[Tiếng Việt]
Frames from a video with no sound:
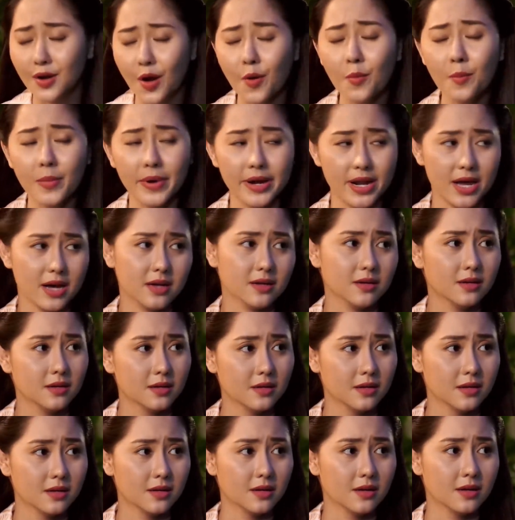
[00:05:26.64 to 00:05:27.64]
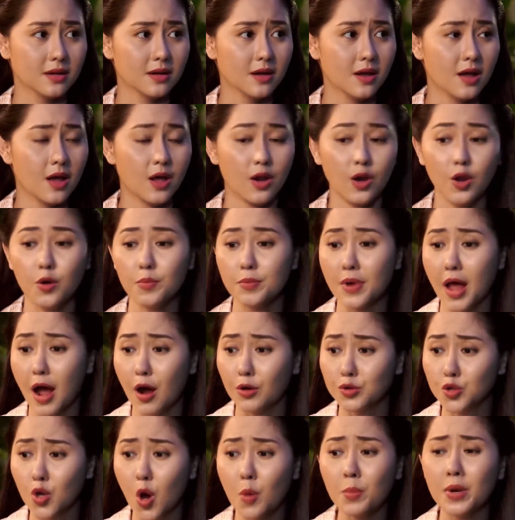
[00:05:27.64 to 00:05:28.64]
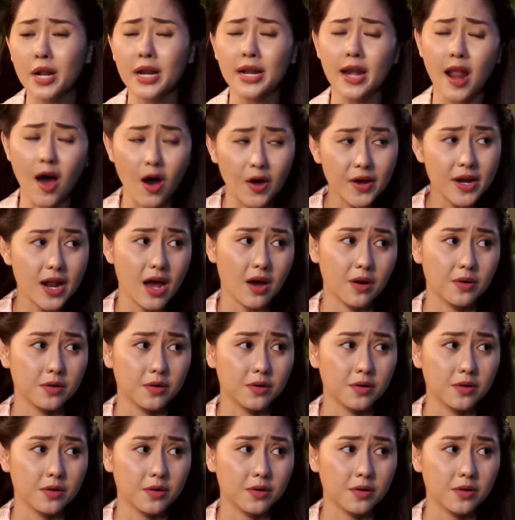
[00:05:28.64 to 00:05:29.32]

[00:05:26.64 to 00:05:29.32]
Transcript: Đúng rồi đó Lúc đầu tôi không định nói